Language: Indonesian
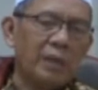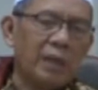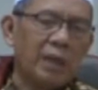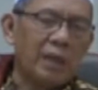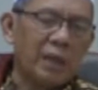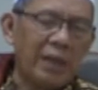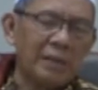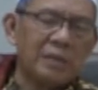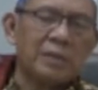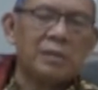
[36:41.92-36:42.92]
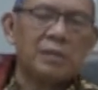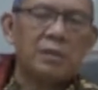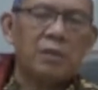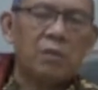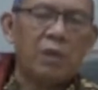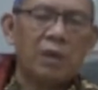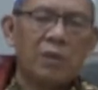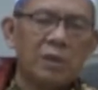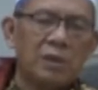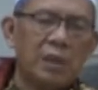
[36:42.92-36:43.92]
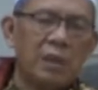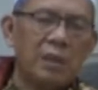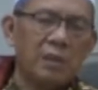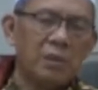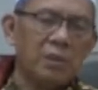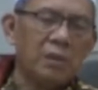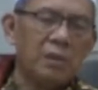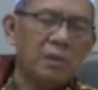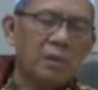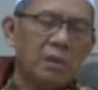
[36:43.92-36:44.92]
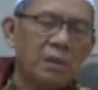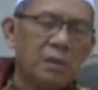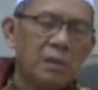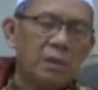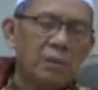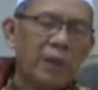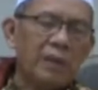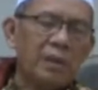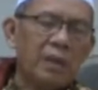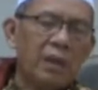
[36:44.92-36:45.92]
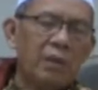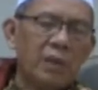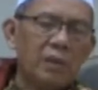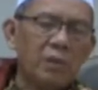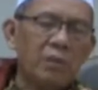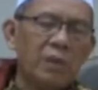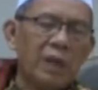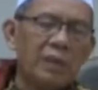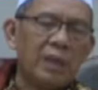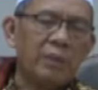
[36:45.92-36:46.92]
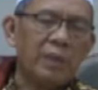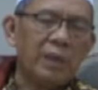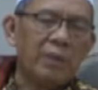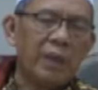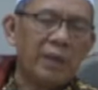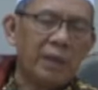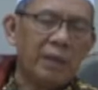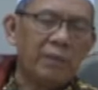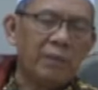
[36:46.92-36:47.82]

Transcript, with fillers: tina keras wangkot jadi lentur patilawatun ma'atabiril makna